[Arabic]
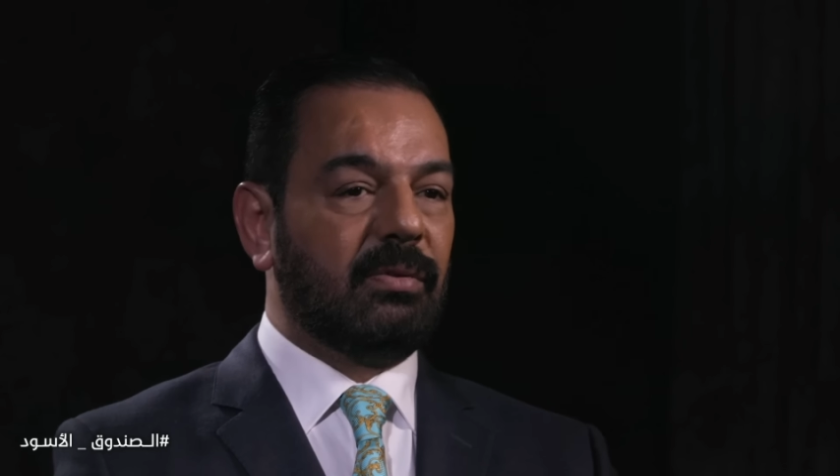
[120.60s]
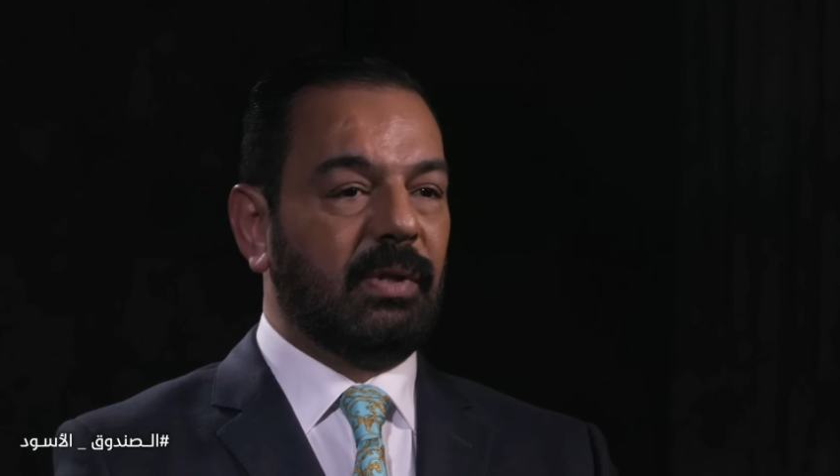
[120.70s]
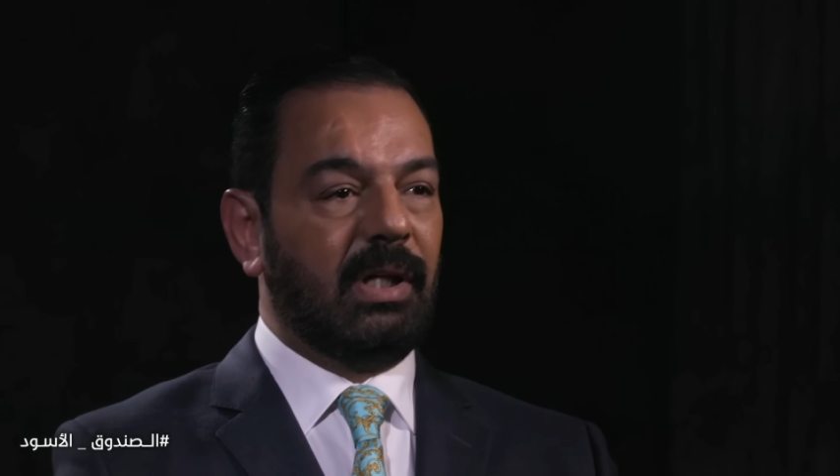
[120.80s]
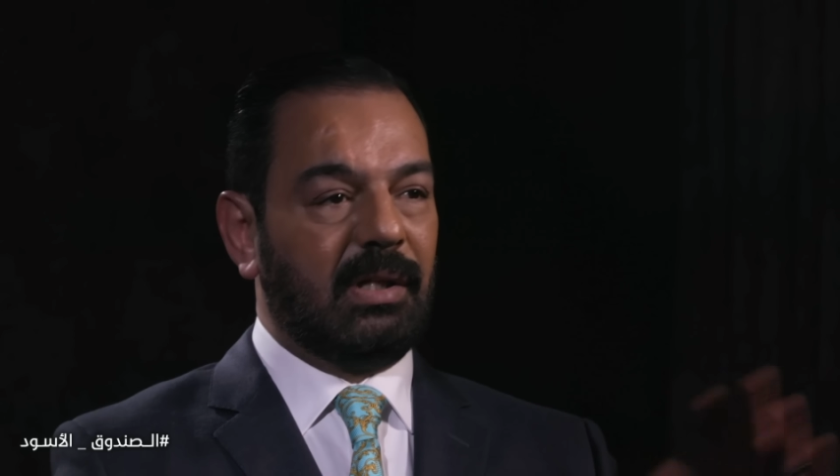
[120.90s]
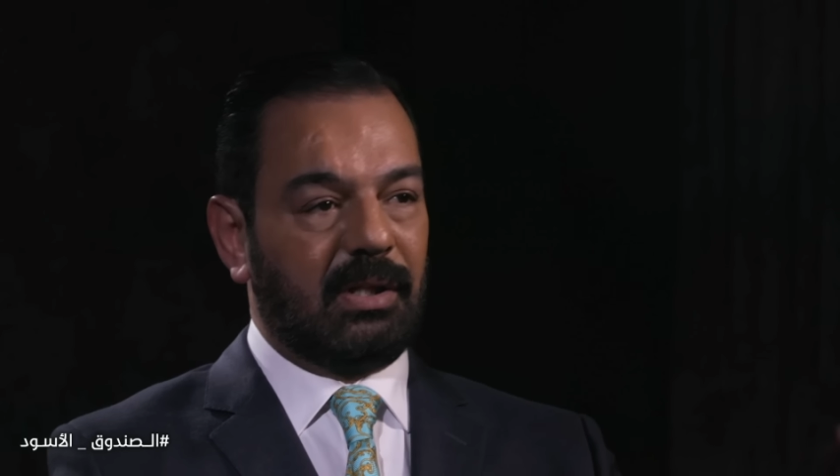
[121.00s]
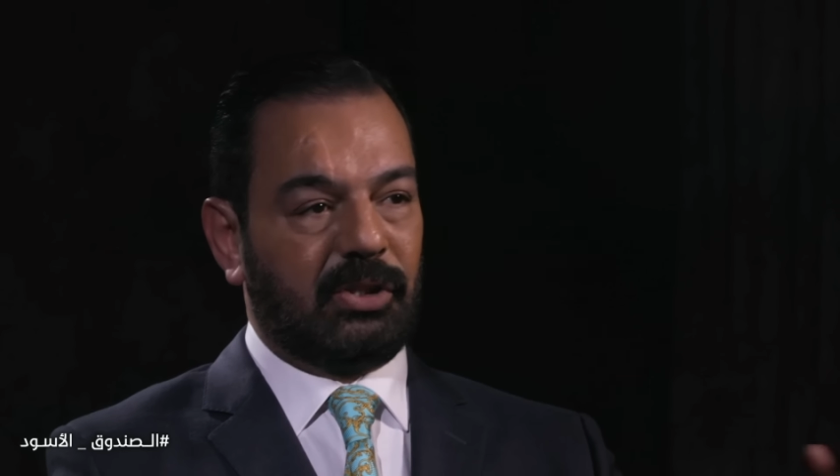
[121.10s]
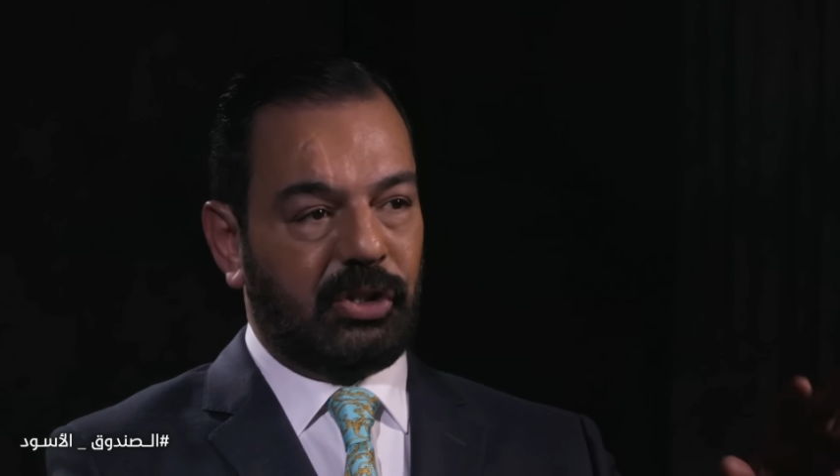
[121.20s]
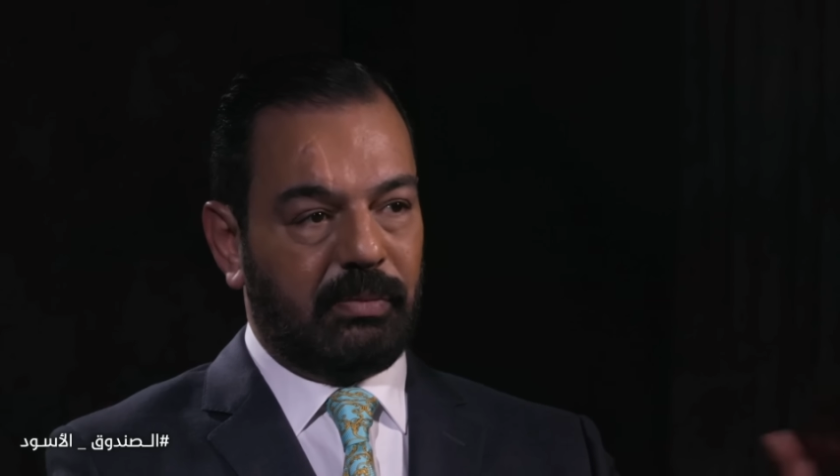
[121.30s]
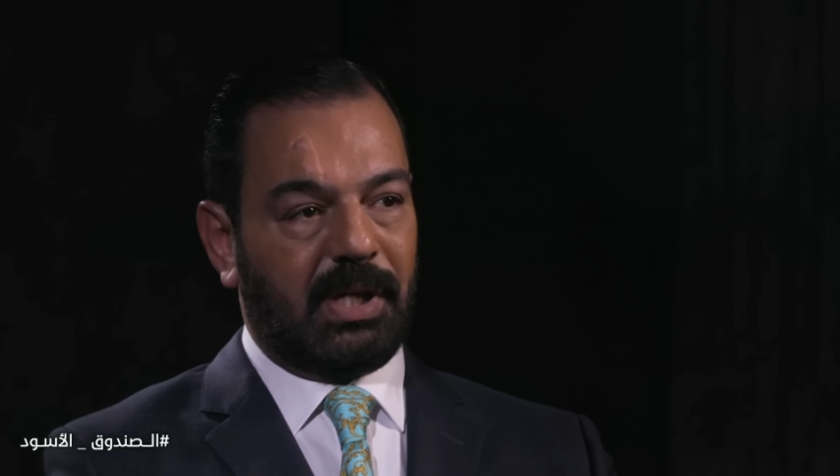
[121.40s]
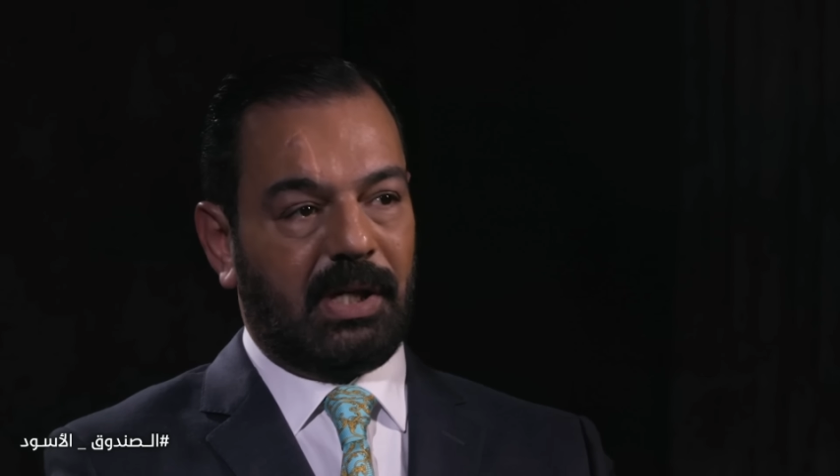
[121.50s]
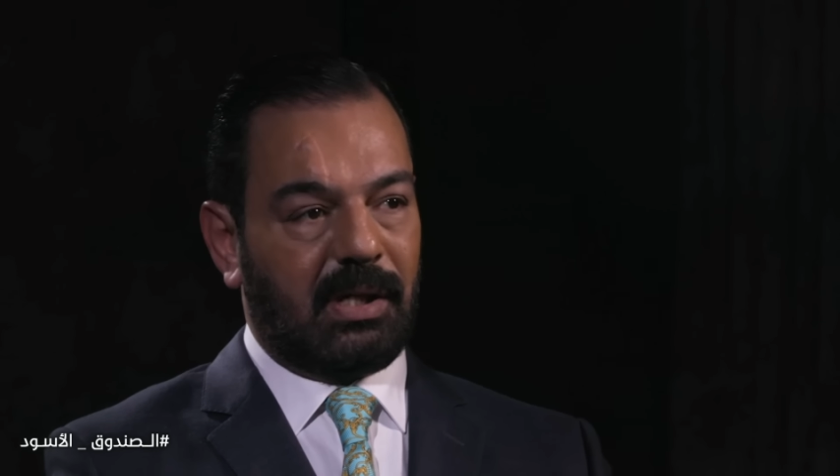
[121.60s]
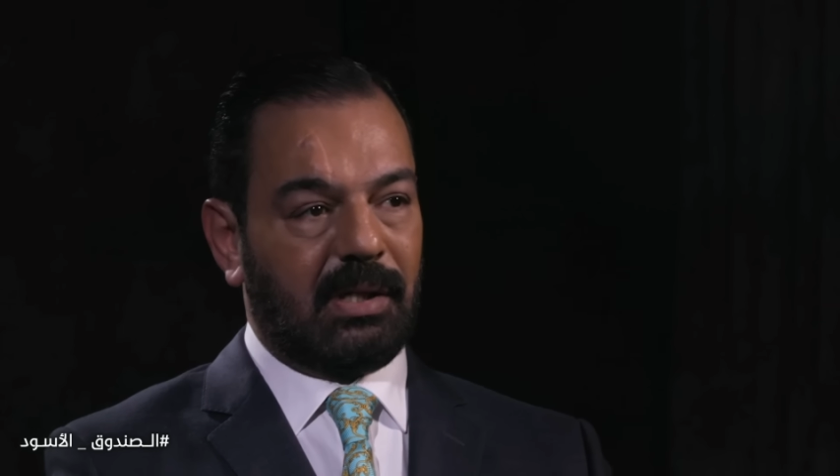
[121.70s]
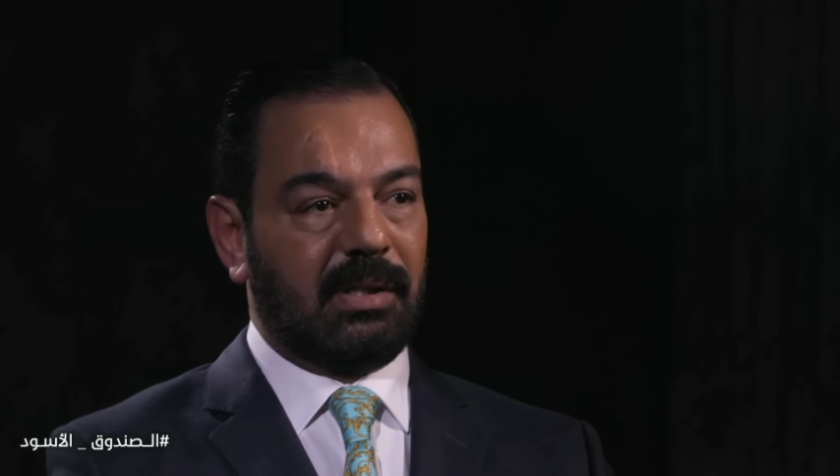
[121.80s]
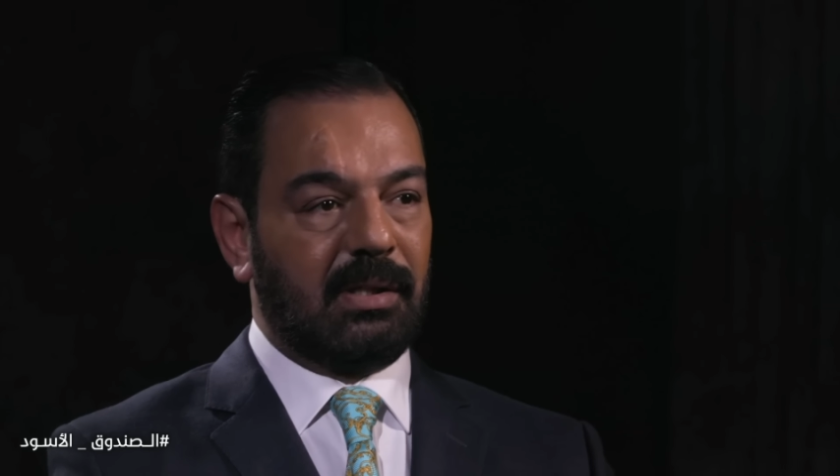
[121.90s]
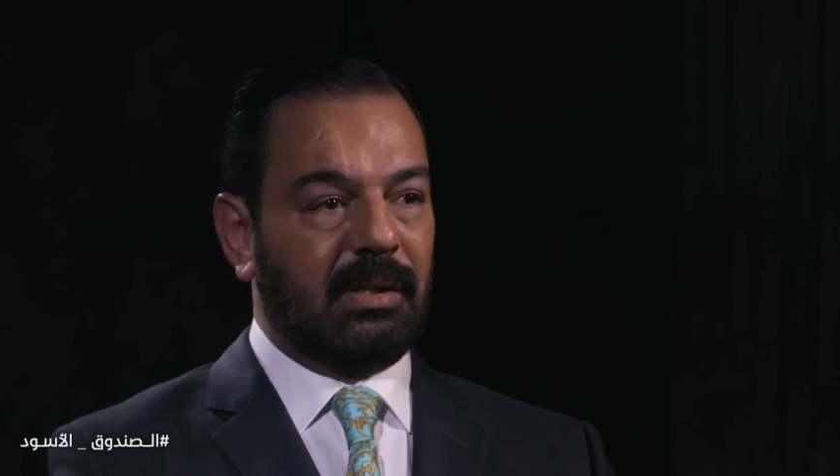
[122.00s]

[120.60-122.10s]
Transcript: هو يحضر اجتماعات